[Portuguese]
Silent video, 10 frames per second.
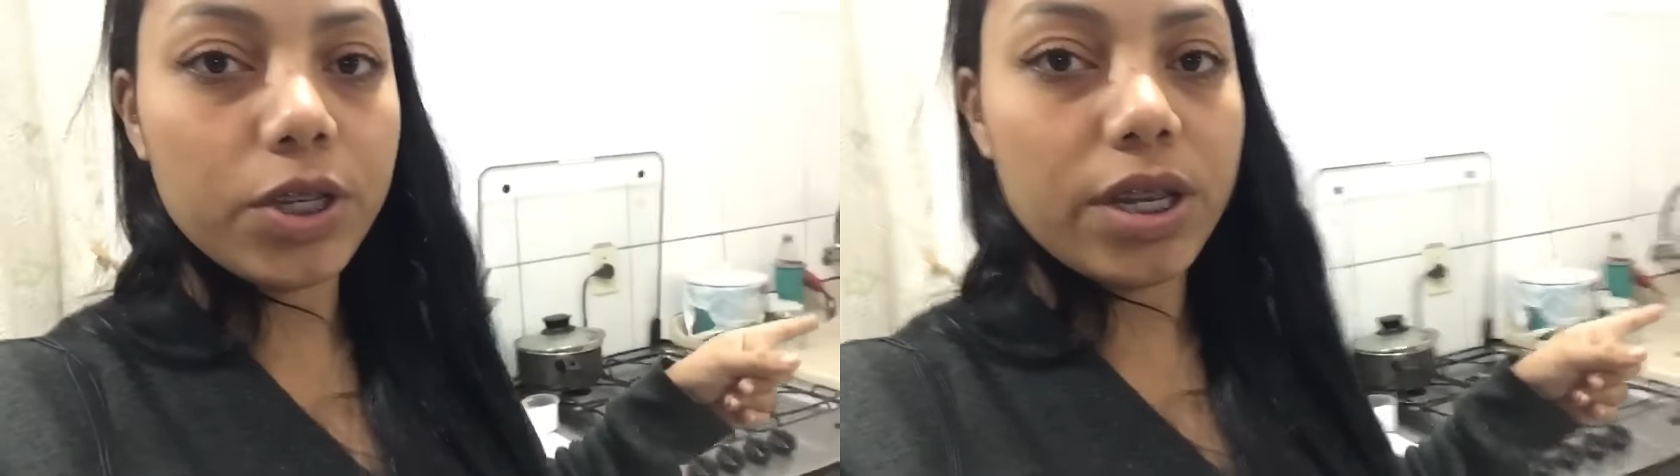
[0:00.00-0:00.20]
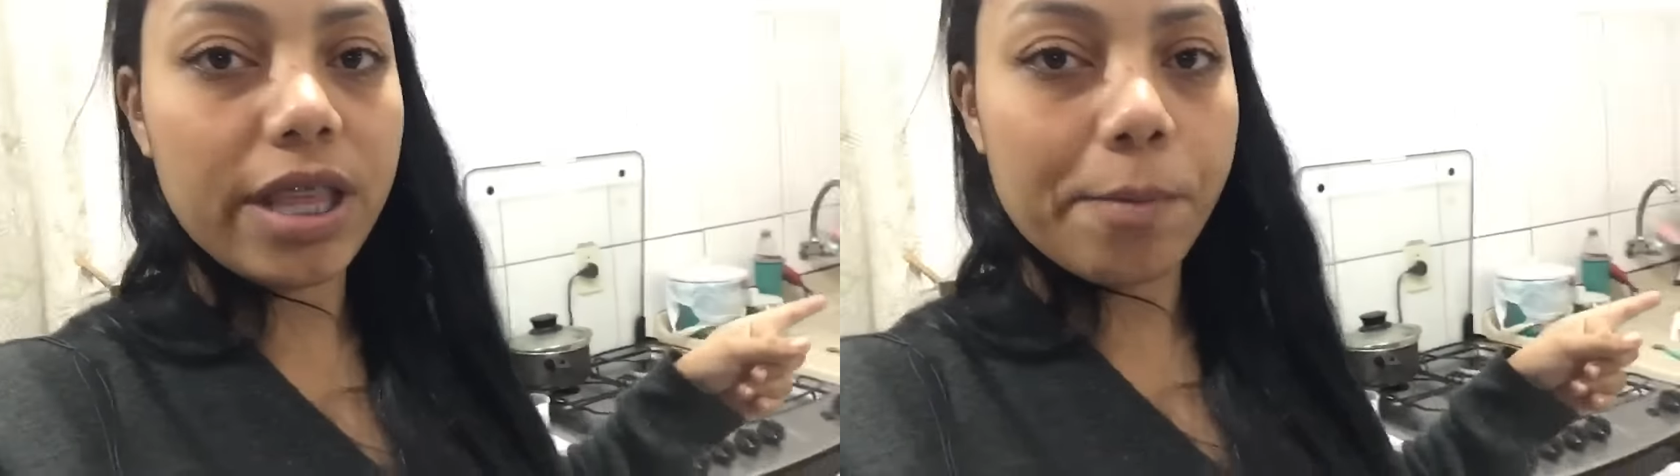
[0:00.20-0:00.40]

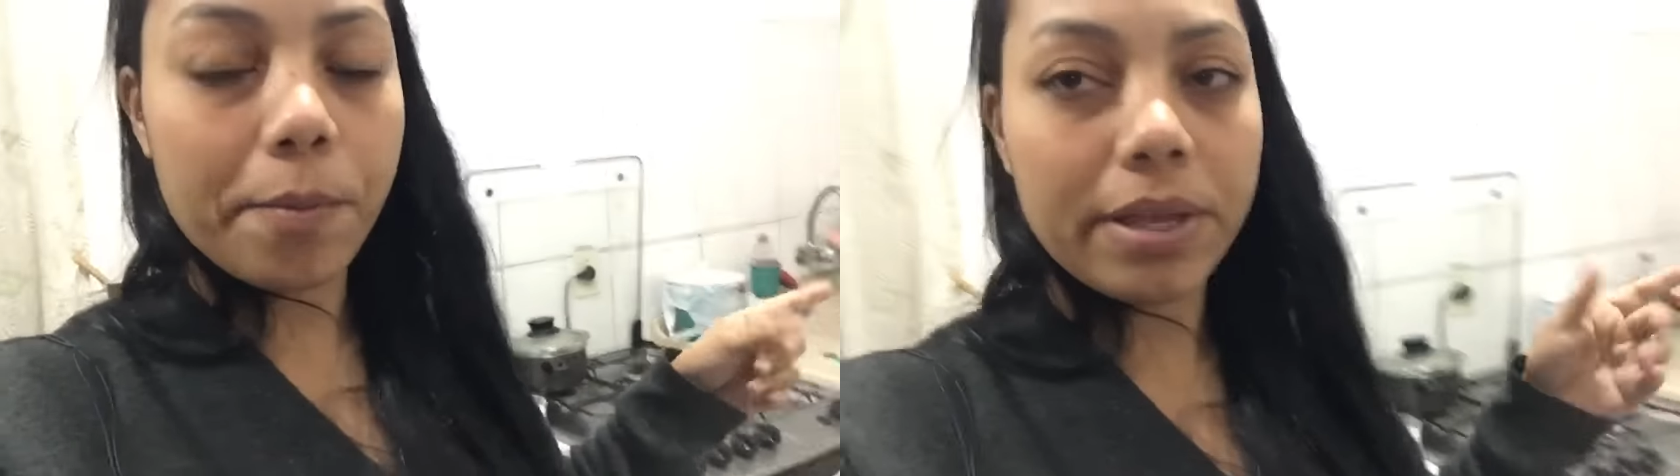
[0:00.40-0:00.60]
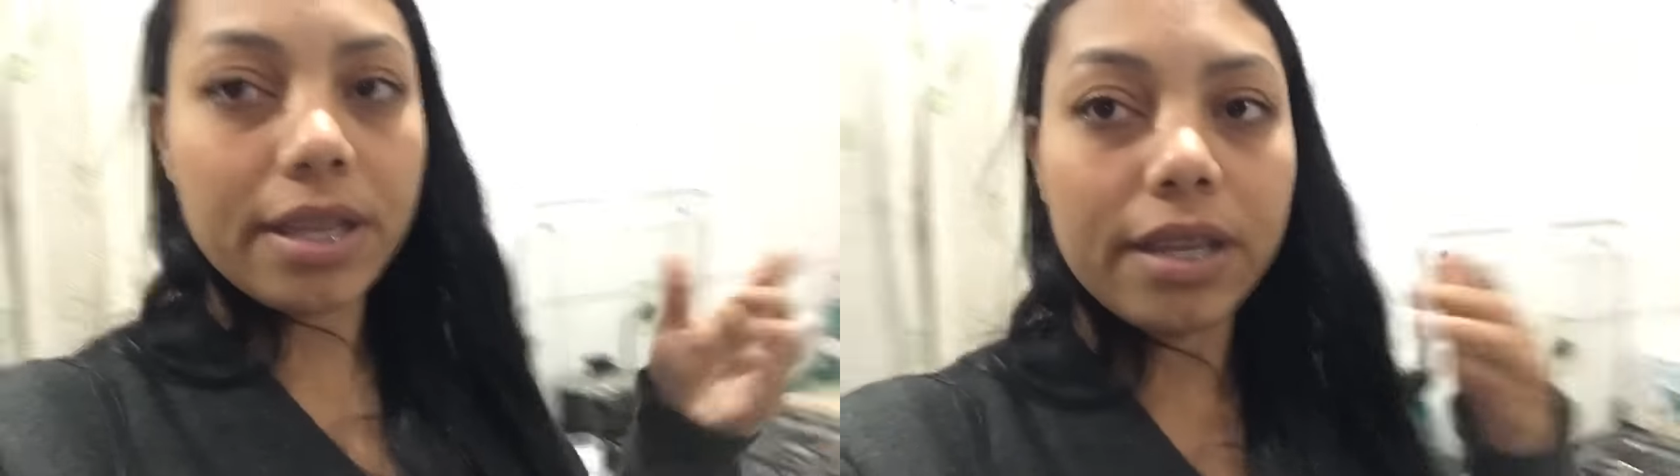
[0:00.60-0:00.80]
Ele tem a
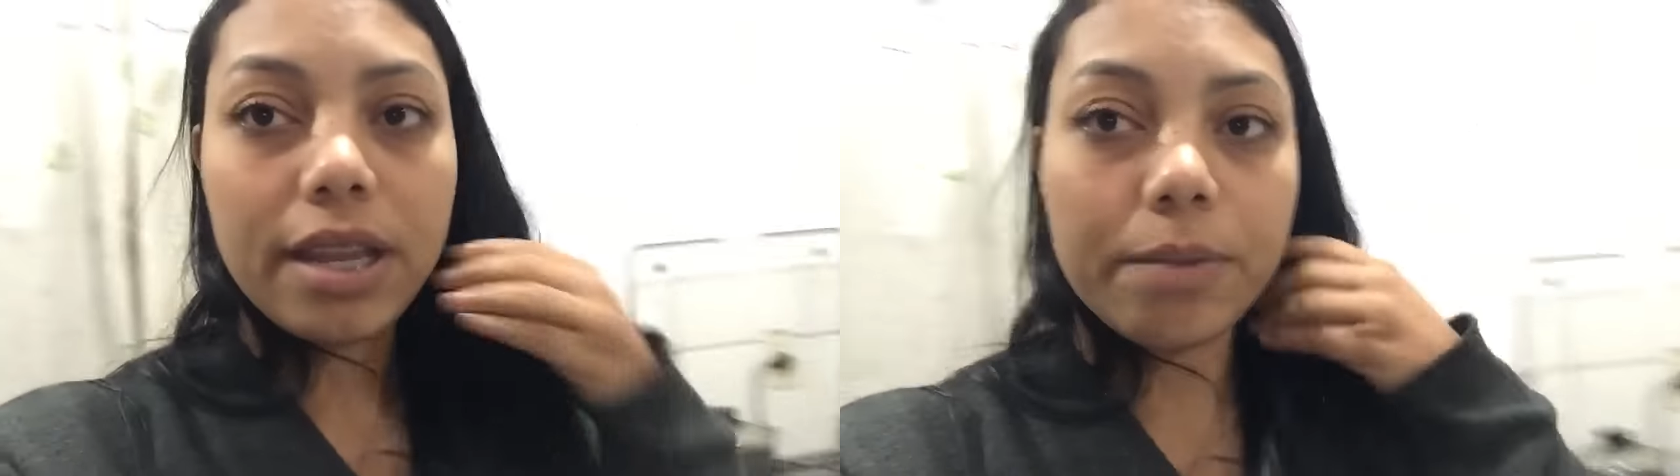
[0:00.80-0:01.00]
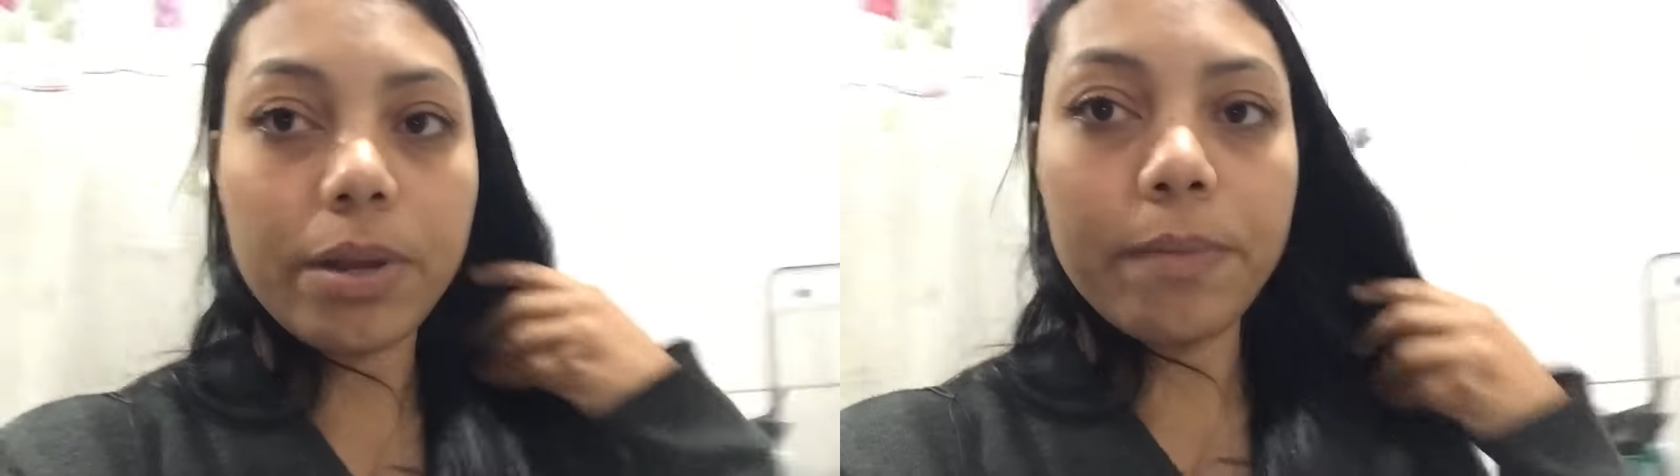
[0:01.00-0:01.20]
mamadeira
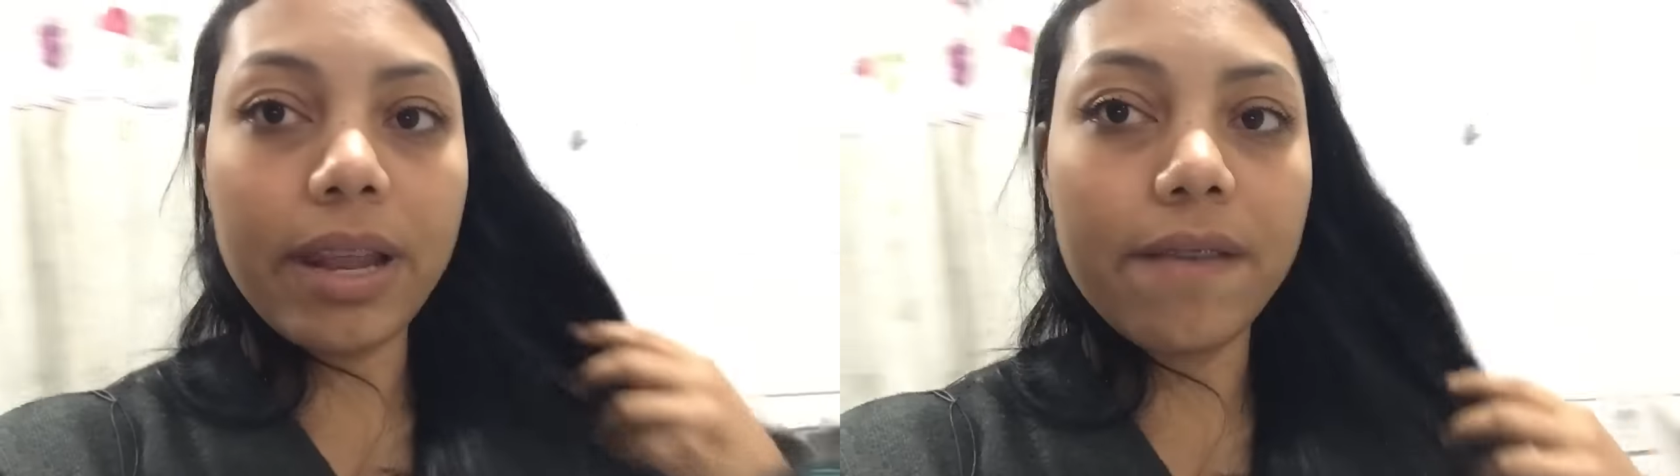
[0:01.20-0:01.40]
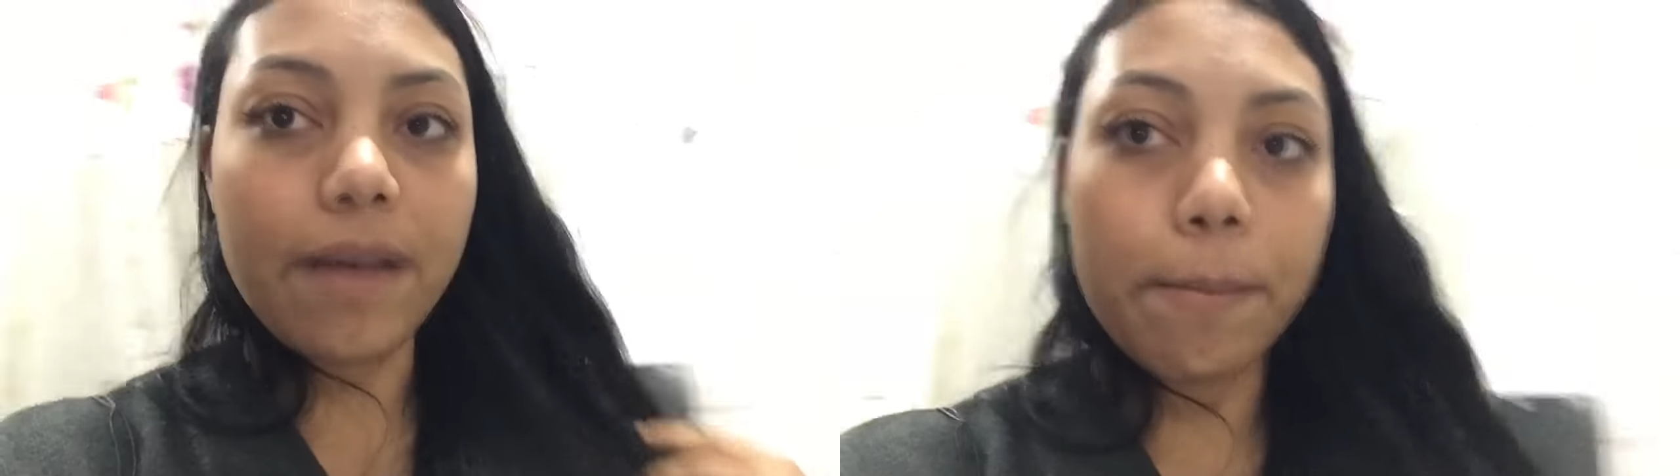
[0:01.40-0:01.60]
dele pra me
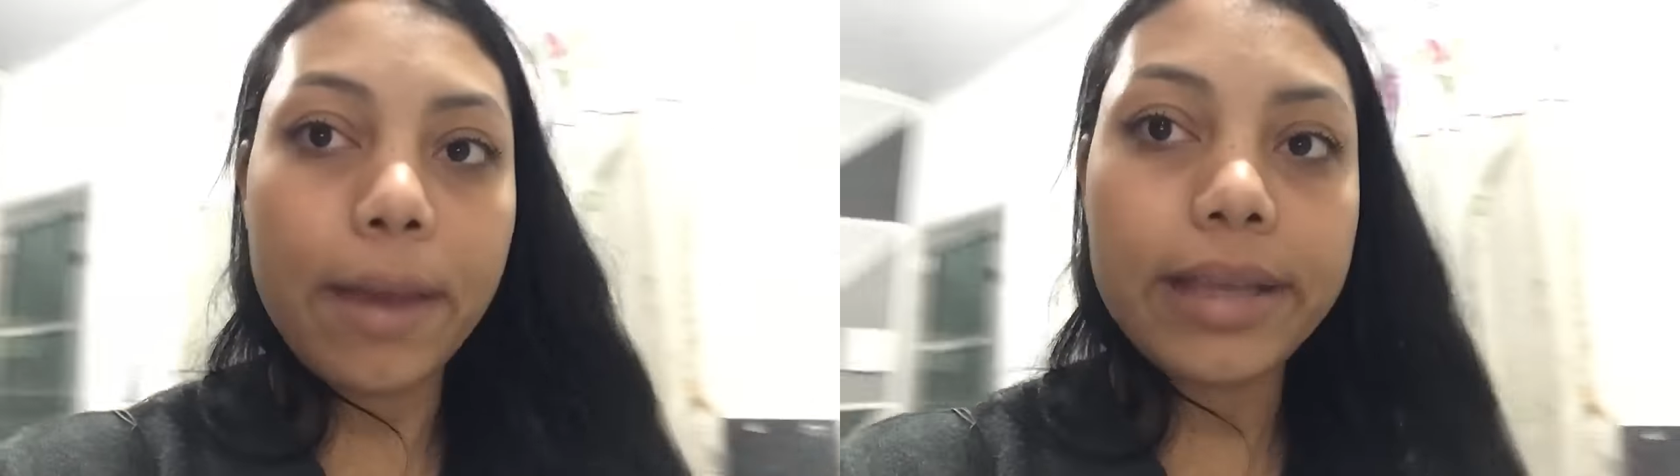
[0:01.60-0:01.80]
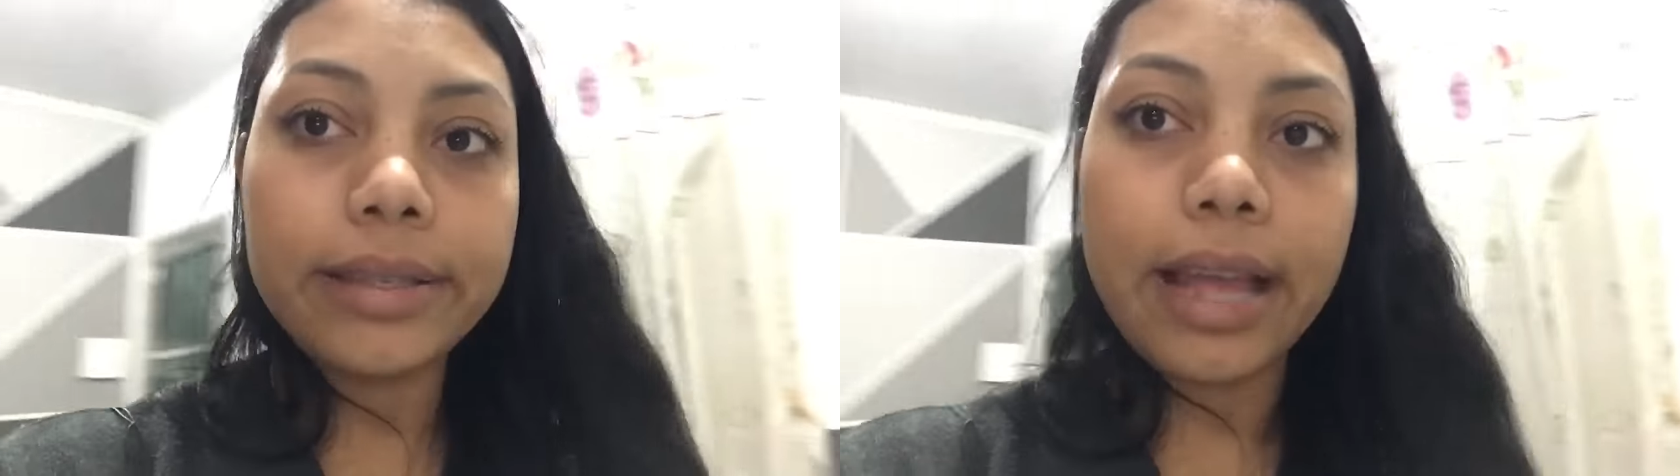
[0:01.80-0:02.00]
lavar,
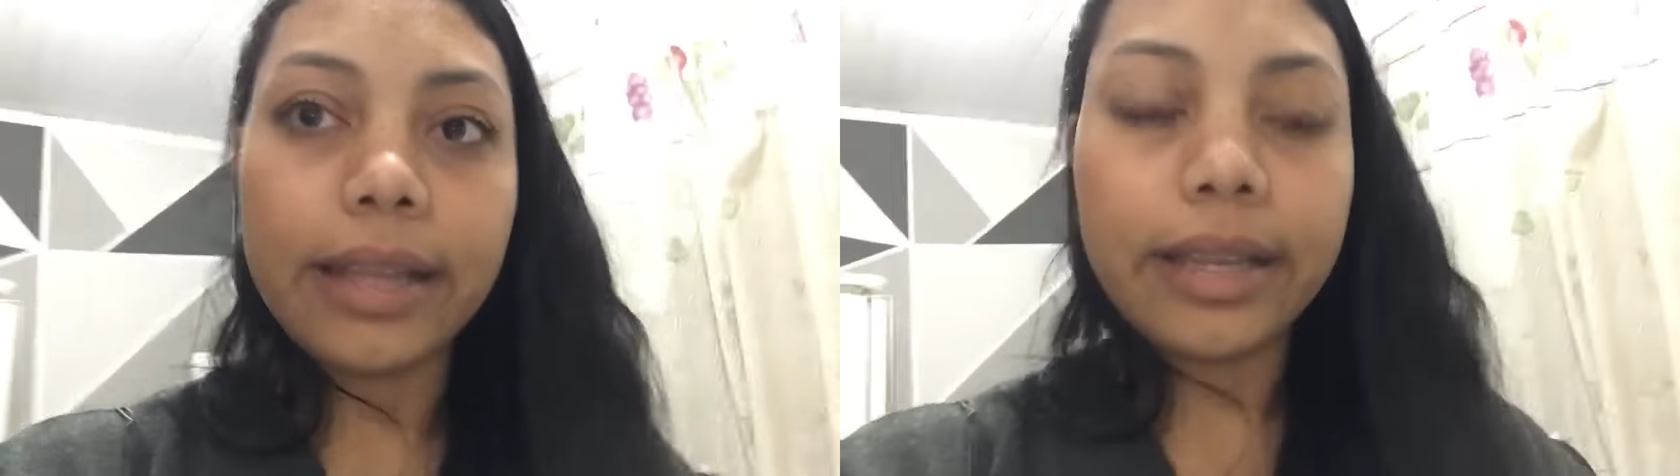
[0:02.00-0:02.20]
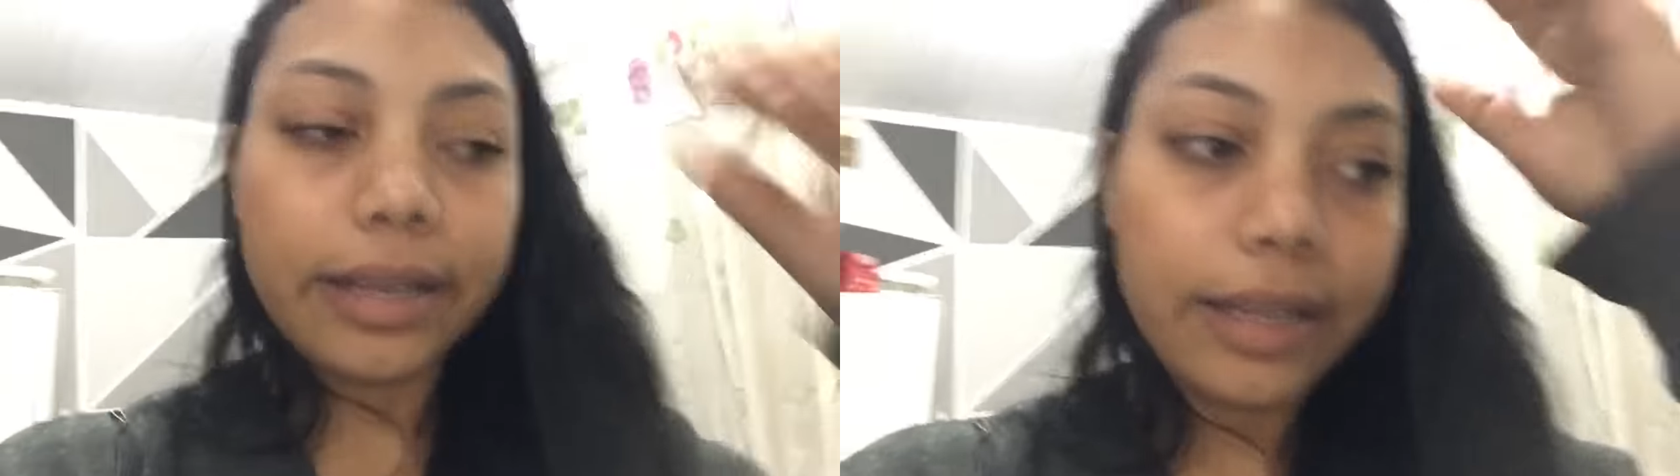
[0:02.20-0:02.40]
mais nada.